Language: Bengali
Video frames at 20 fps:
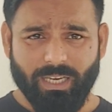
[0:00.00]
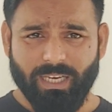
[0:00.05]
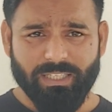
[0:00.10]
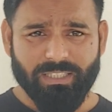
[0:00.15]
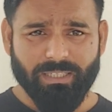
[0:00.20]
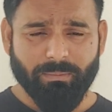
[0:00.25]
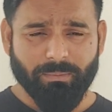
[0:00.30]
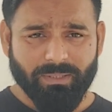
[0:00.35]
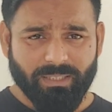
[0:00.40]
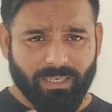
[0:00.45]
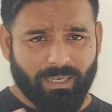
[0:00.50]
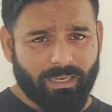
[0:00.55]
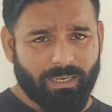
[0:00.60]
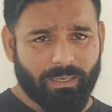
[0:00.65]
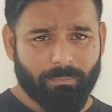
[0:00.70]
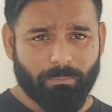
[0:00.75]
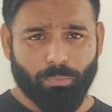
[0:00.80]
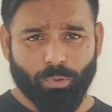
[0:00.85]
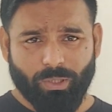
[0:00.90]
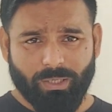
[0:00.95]
এটা আমি
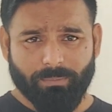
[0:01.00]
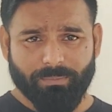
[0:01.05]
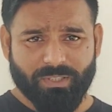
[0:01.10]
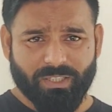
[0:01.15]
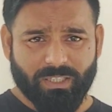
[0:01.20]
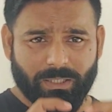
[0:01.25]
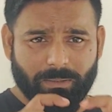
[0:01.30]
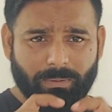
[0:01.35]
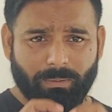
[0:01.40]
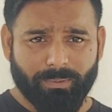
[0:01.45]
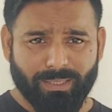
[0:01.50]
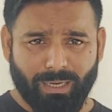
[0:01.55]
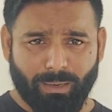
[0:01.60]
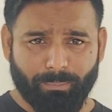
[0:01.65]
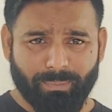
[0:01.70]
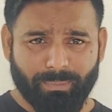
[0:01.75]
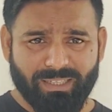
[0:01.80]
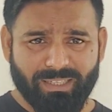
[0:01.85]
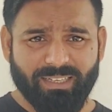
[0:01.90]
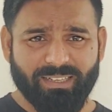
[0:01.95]
বললাম যে কিভাবে
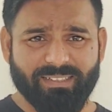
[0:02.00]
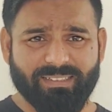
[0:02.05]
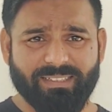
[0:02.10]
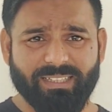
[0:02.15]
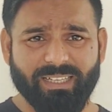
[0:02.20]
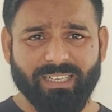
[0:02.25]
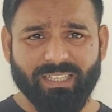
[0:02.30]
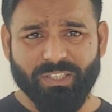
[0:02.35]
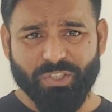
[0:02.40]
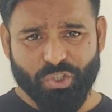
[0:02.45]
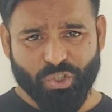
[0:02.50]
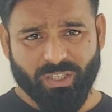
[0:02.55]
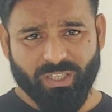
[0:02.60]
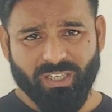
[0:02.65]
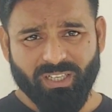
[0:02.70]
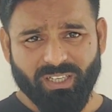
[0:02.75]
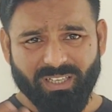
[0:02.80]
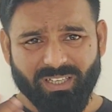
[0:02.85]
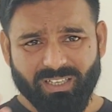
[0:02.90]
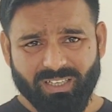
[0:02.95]
নামের নিচ দিয়ে নিজেকে
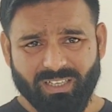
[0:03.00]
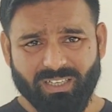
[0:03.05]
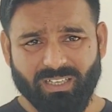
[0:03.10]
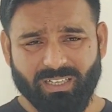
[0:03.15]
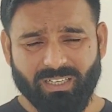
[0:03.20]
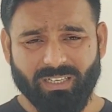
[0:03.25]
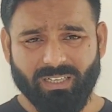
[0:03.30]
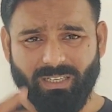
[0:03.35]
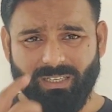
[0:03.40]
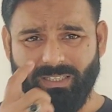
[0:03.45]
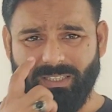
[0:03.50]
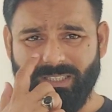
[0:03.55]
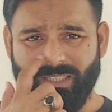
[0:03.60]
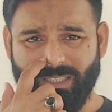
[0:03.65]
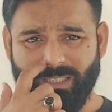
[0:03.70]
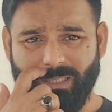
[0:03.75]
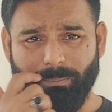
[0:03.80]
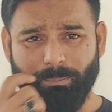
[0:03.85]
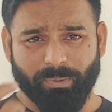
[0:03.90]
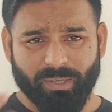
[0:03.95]

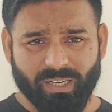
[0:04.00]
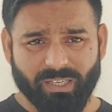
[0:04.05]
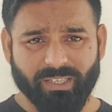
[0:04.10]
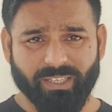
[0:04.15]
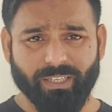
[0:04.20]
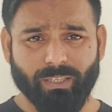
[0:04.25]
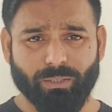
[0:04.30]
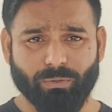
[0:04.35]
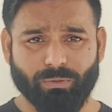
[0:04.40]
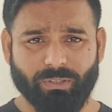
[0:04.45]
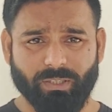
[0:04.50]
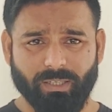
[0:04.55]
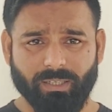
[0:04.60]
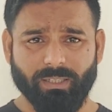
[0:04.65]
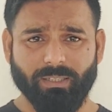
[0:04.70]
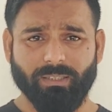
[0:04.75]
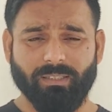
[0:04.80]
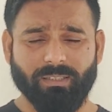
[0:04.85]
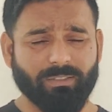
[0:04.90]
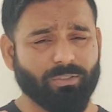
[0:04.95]
নিজেকে ব্র্যান্ডিং করতে হয়
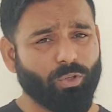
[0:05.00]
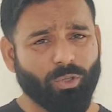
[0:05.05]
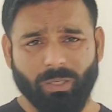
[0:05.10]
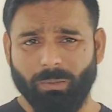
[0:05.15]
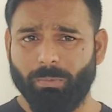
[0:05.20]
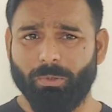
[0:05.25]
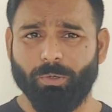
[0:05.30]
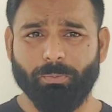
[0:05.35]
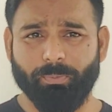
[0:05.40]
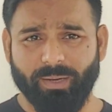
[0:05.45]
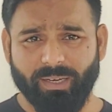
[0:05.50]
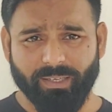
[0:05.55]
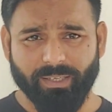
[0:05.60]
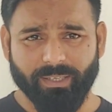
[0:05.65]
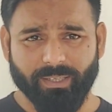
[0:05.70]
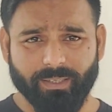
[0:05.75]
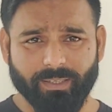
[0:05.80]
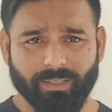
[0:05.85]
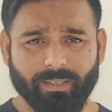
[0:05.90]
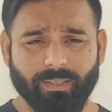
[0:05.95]
দিস ইজ অল অ্যাবাউট
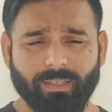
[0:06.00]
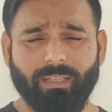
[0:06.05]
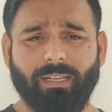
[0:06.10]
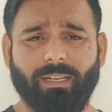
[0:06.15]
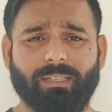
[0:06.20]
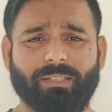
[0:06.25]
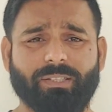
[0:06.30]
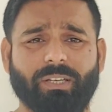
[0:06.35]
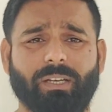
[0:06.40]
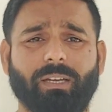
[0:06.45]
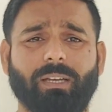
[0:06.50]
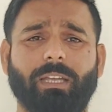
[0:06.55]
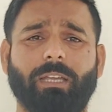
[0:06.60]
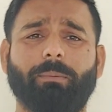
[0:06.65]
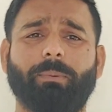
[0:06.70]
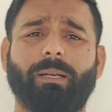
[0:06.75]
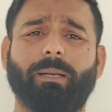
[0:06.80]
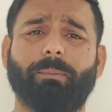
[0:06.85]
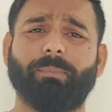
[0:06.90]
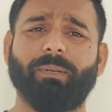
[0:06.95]
ব্র্যান্ডিং আচ্ছা
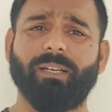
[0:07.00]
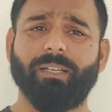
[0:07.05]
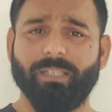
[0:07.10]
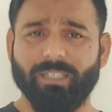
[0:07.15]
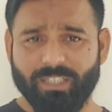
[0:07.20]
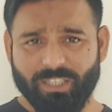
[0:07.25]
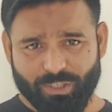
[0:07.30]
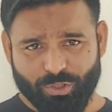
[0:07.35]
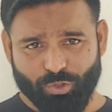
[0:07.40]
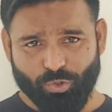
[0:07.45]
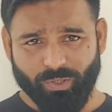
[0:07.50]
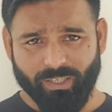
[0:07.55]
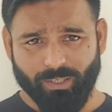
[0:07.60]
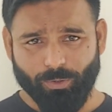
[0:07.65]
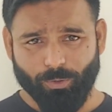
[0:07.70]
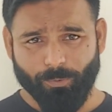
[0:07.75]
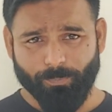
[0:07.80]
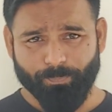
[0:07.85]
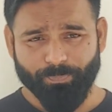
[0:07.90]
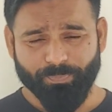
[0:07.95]
এবার আপনার এটা শেষ হয়ে
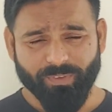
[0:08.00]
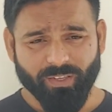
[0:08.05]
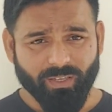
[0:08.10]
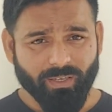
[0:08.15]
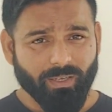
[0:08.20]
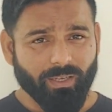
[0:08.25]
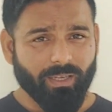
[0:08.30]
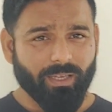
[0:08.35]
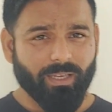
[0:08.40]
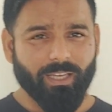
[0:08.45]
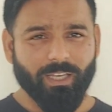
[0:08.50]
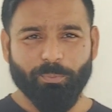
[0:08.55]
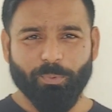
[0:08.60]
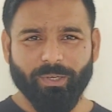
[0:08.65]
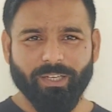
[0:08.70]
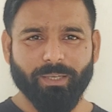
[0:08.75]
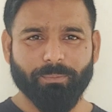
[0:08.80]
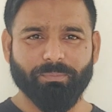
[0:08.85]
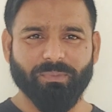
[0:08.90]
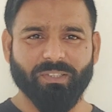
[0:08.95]
গেল
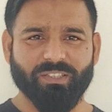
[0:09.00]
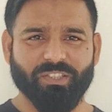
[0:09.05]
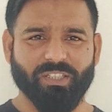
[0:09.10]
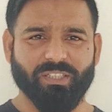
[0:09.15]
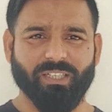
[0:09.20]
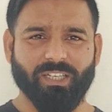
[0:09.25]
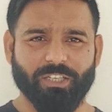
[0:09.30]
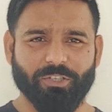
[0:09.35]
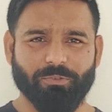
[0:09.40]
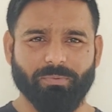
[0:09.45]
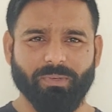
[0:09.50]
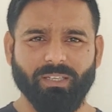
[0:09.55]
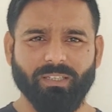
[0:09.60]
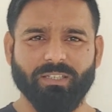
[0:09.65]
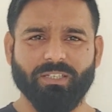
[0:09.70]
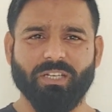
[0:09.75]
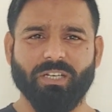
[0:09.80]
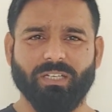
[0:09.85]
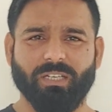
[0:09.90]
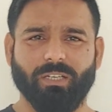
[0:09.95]
এরপরে আপনার যেটা আসবে
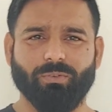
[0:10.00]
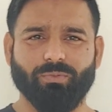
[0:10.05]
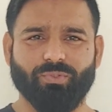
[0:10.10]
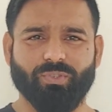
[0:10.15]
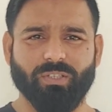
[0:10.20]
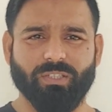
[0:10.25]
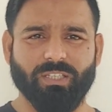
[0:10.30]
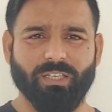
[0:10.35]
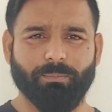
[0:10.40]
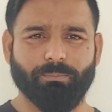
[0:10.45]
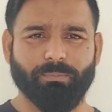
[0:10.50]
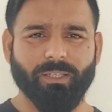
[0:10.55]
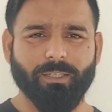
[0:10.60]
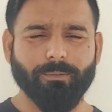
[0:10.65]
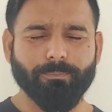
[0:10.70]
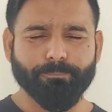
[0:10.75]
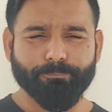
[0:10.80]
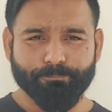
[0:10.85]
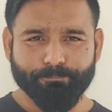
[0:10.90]
সেটা হচ্ছে যে আপনার